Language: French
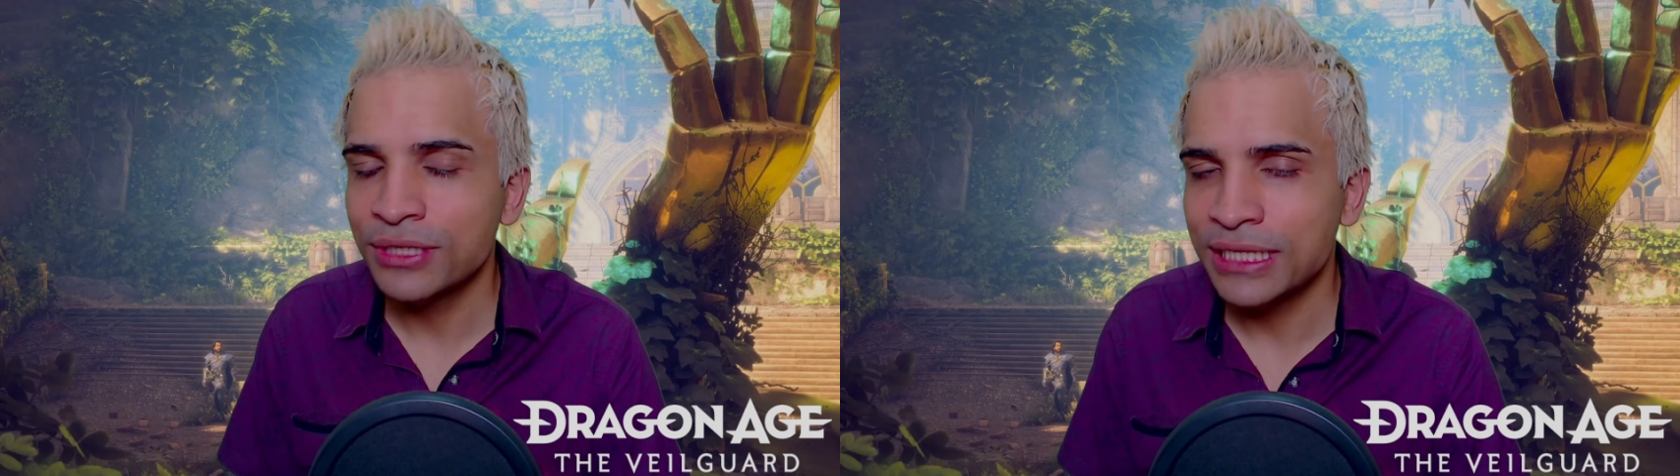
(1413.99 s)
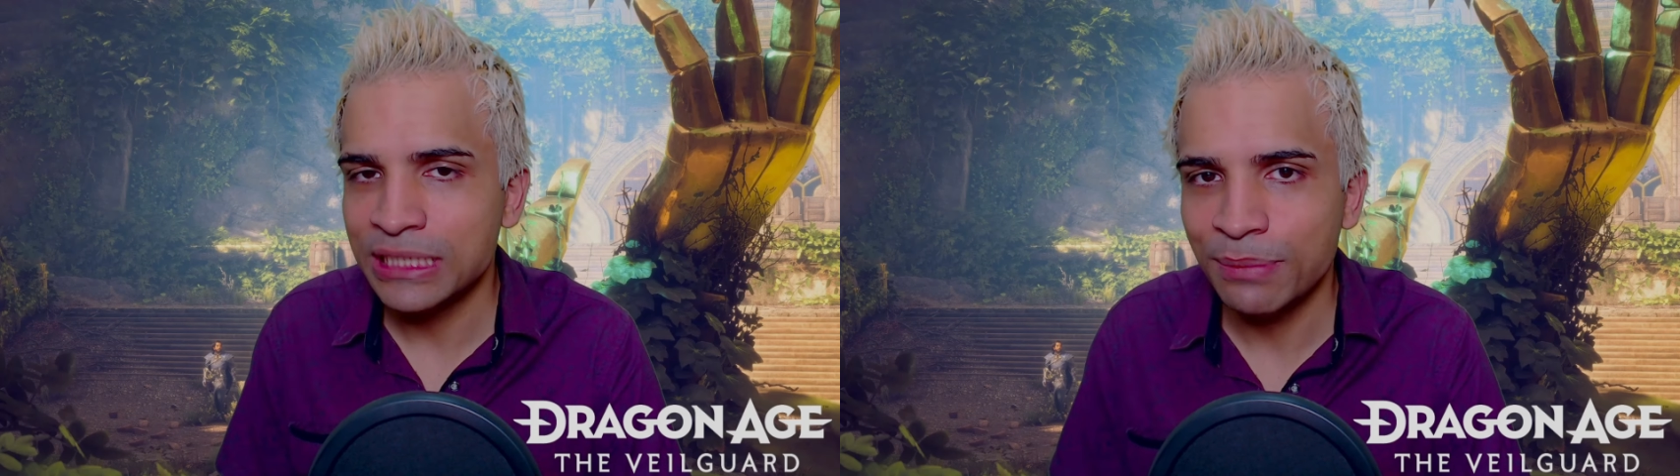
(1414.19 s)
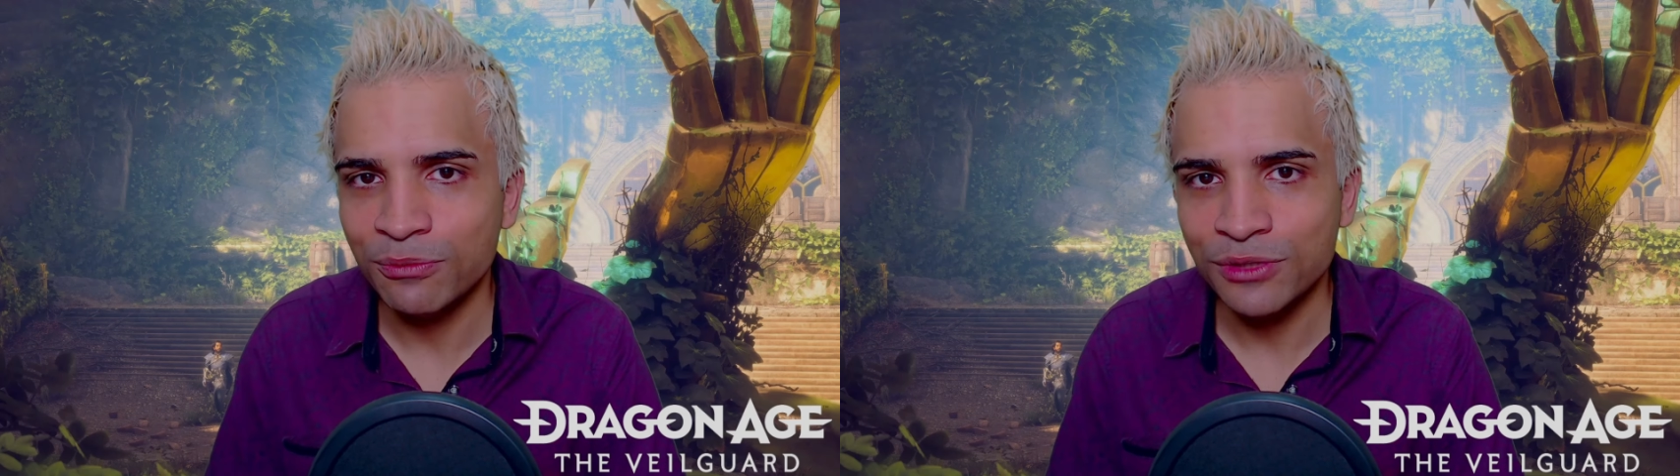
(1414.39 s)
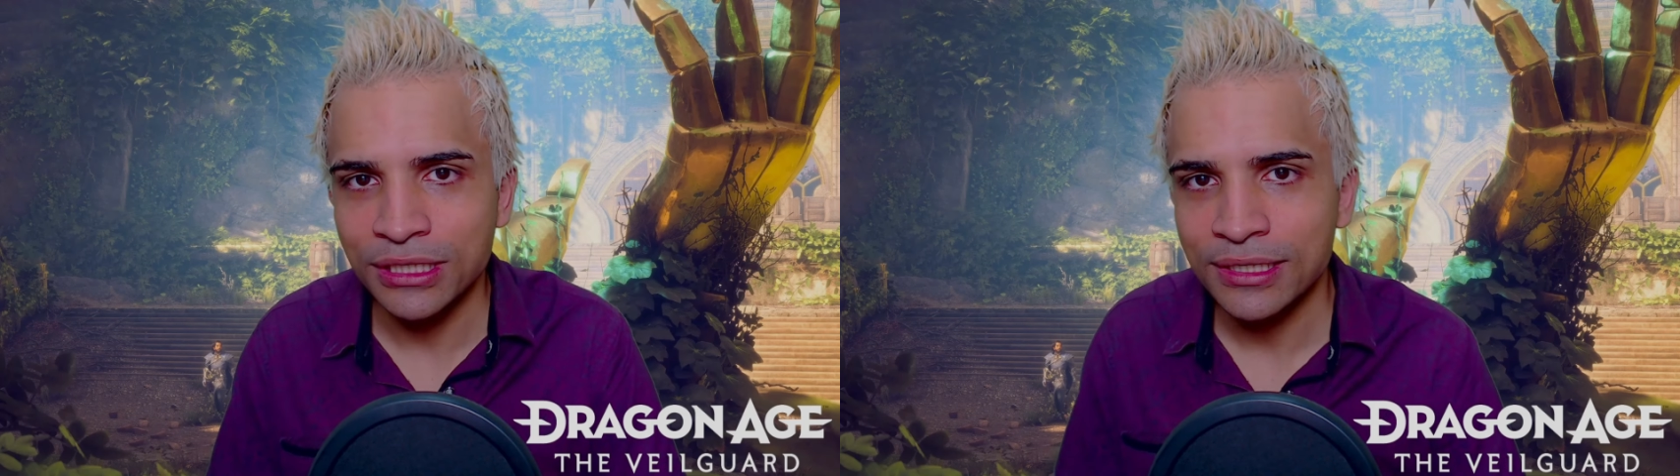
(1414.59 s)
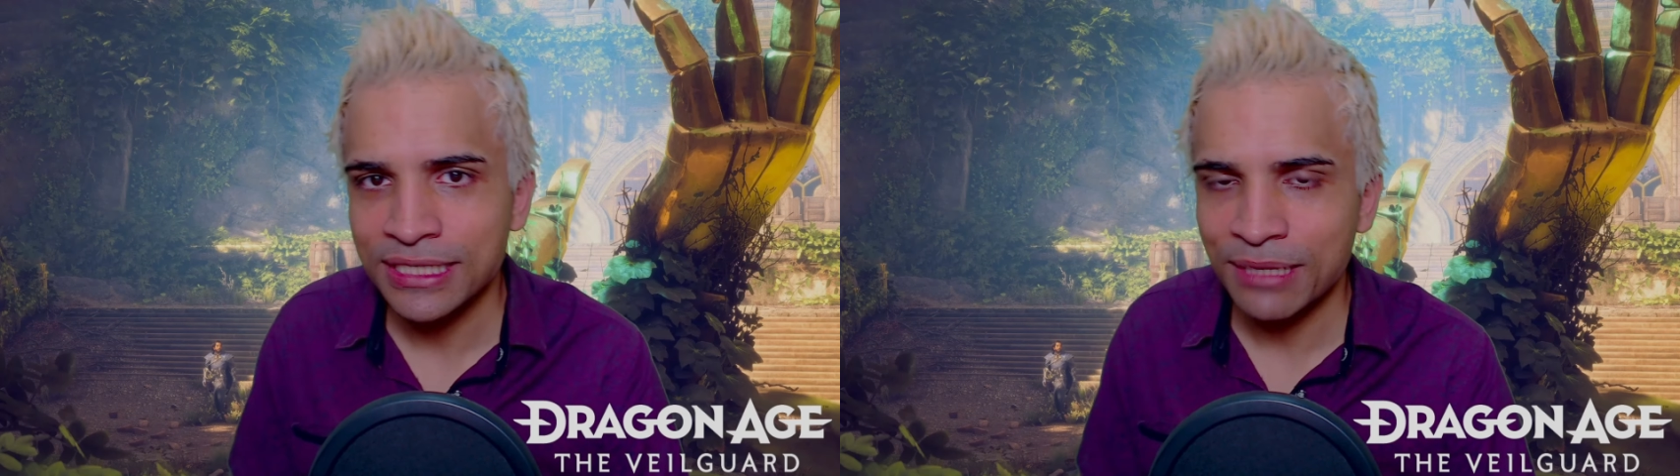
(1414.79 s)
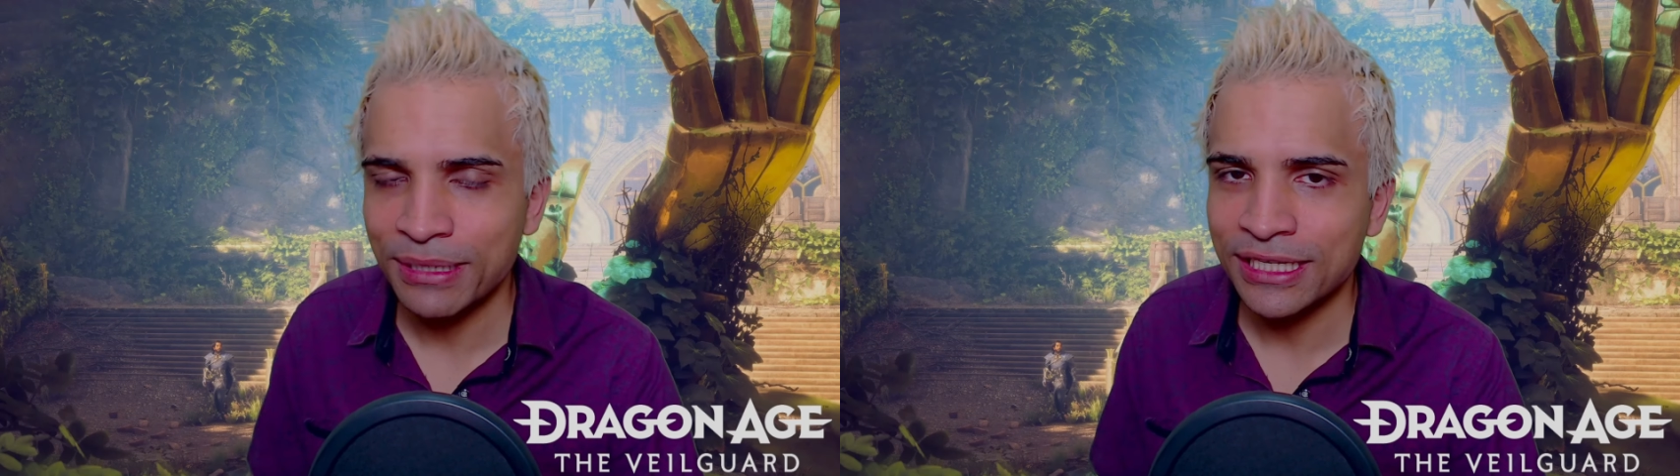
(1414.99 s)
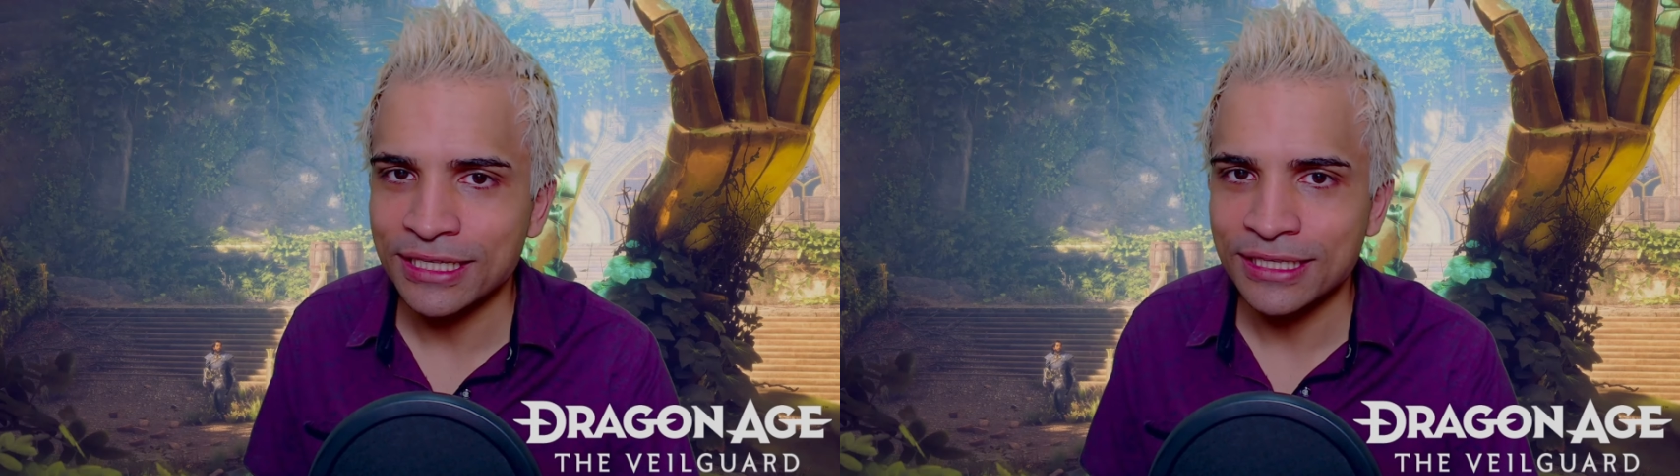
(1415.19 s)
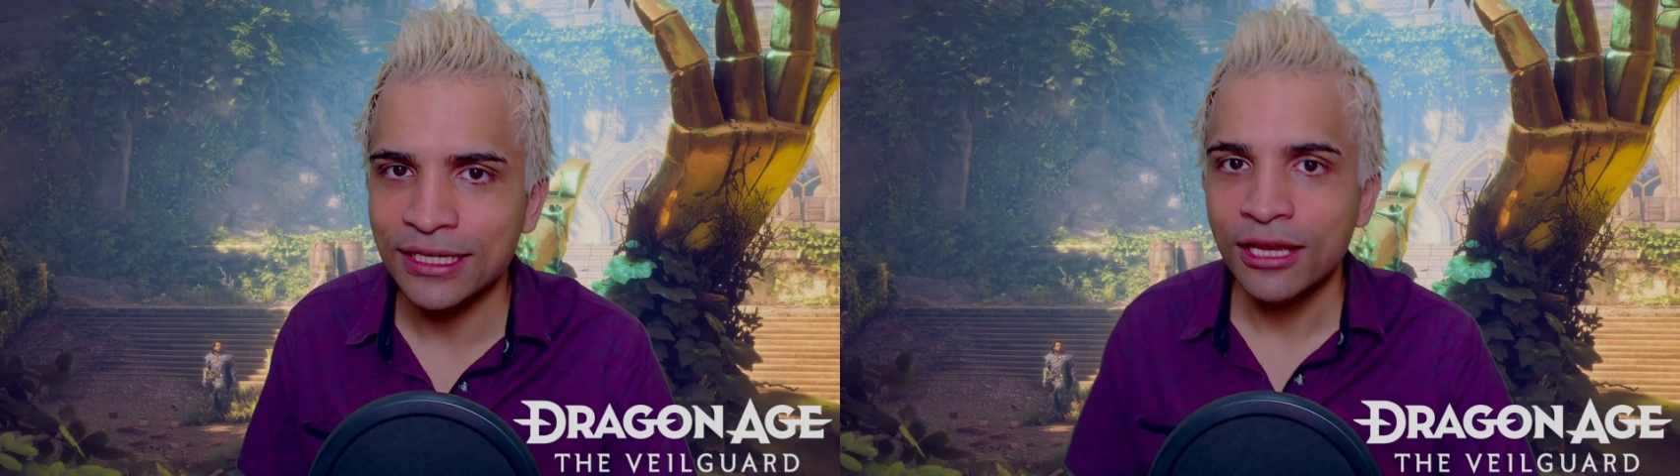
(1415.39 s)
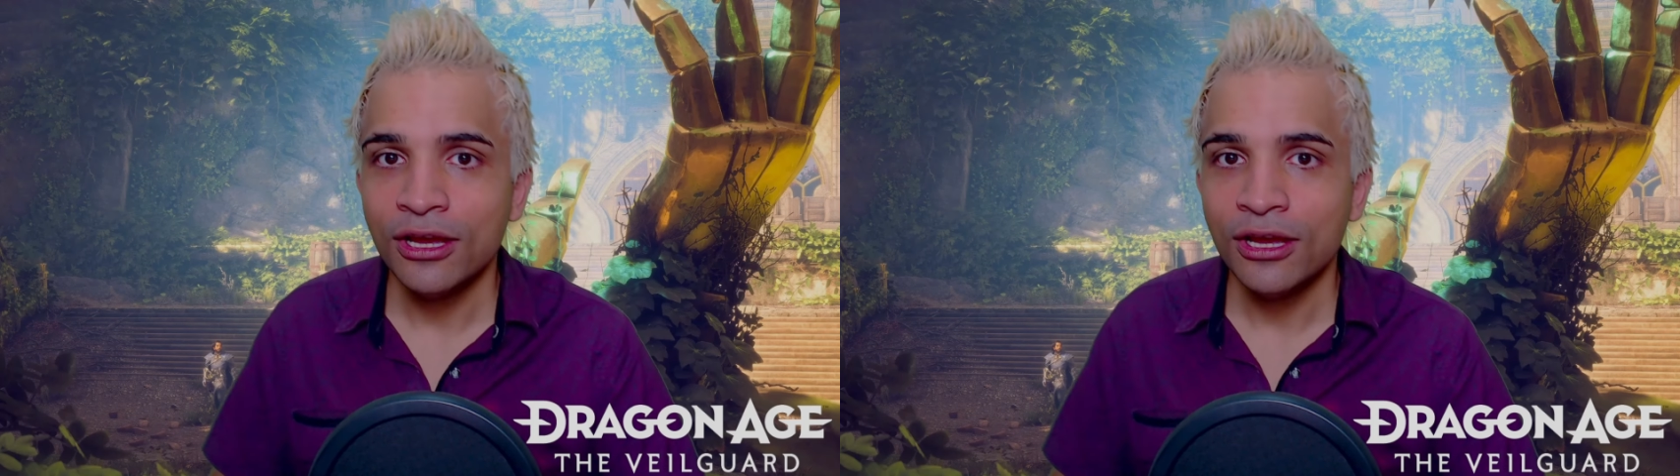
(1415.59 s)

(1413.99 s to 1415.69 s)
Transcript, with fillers: n'hésitez pas à me dire, ça m'intéresse.